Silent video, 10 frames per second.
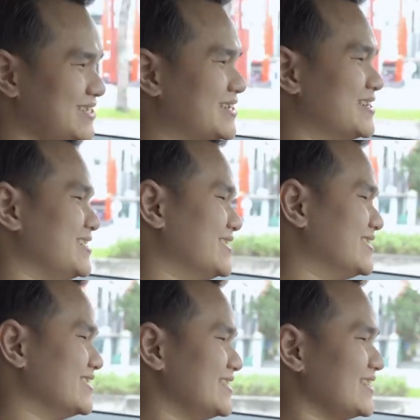trời
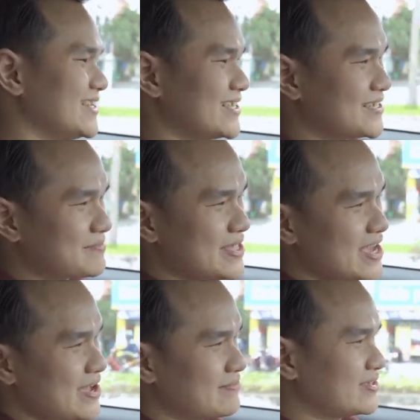ơi bây
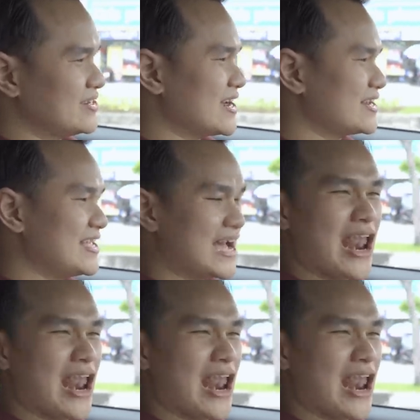giờ em đưa anh đi